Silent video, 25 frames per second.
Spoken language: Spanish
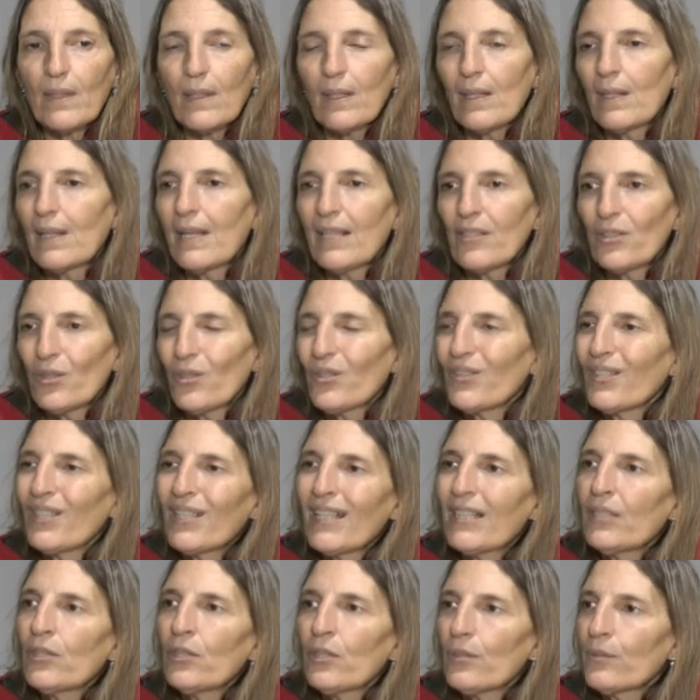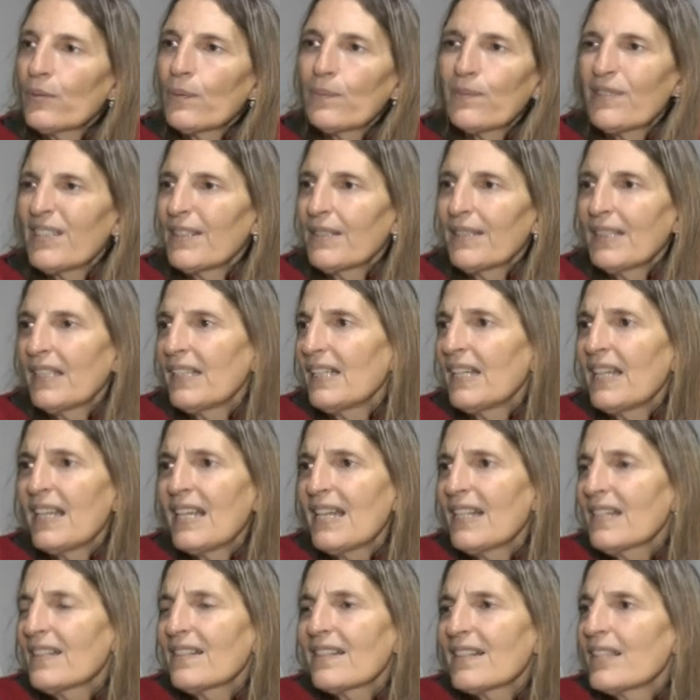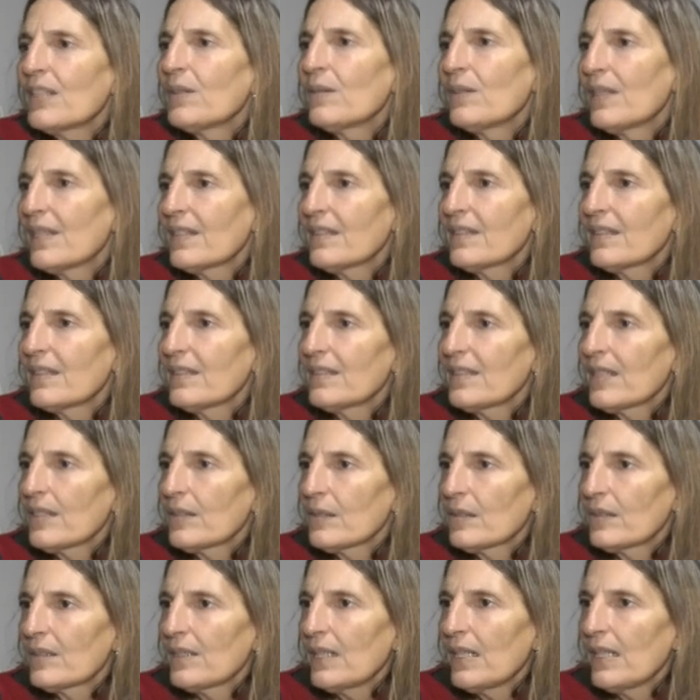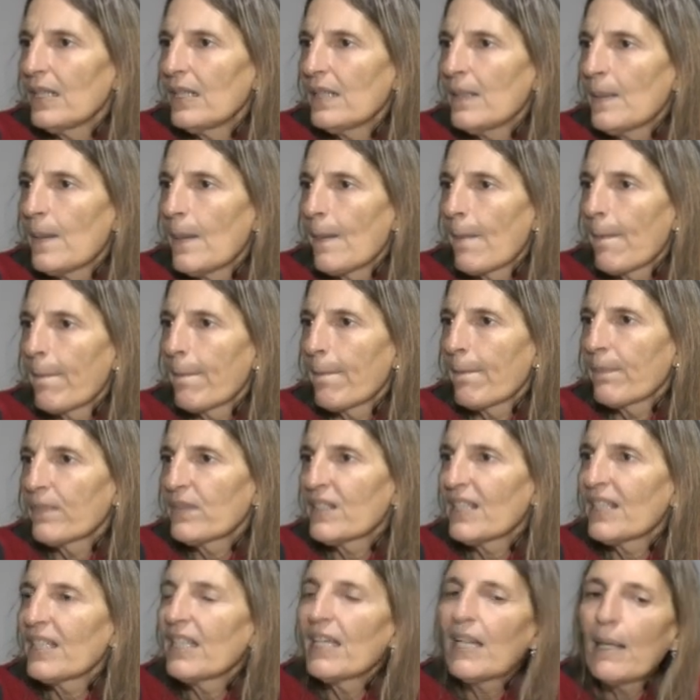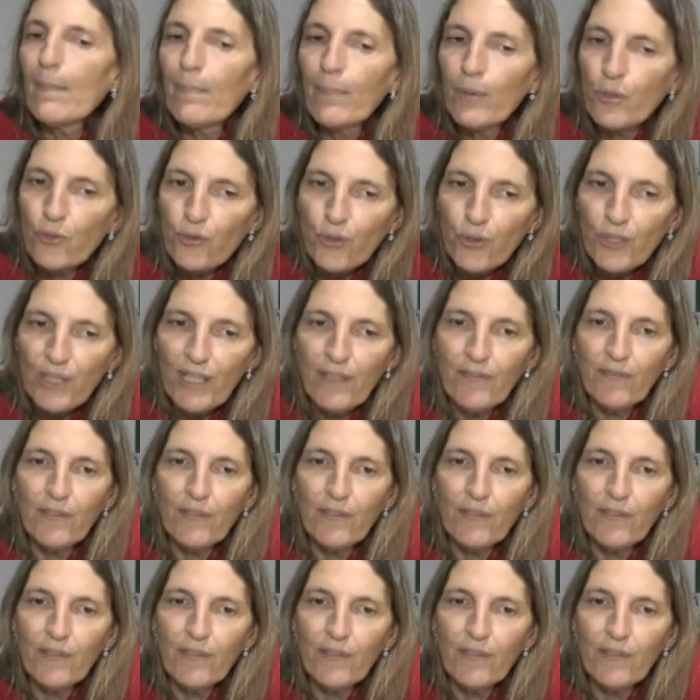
la sociedad no subsistiría sin una ciencia social, sin el apoyo de la